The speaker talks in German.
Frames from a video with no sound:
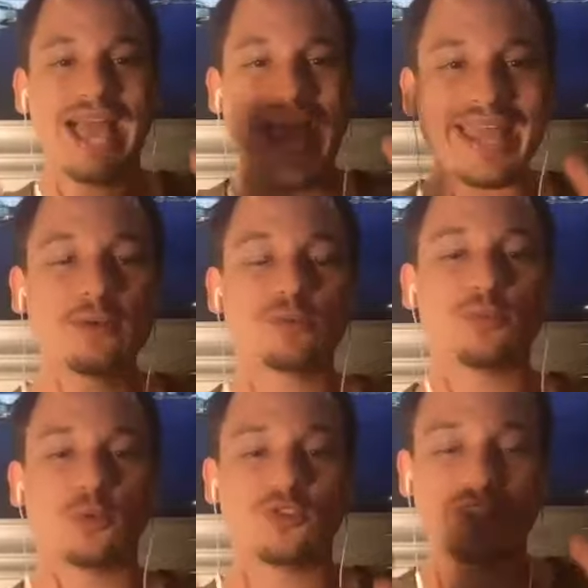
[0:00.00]

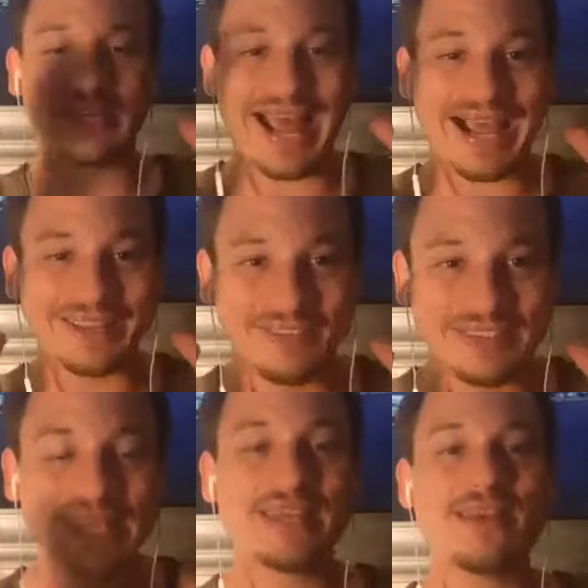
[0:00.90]
einkommensproduzierenden
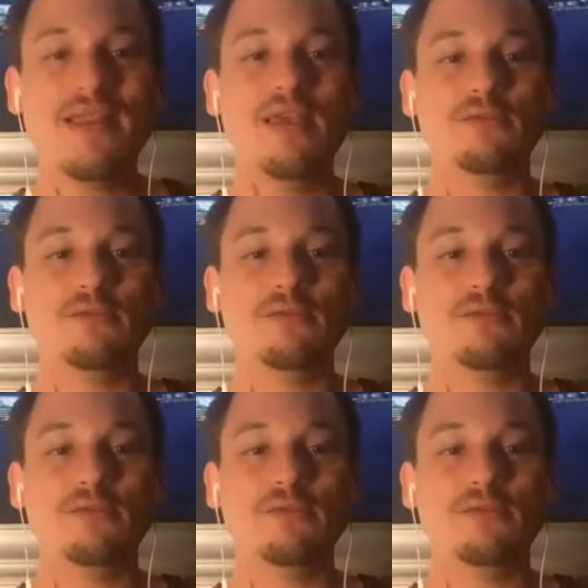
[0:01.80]
Aktivitäten.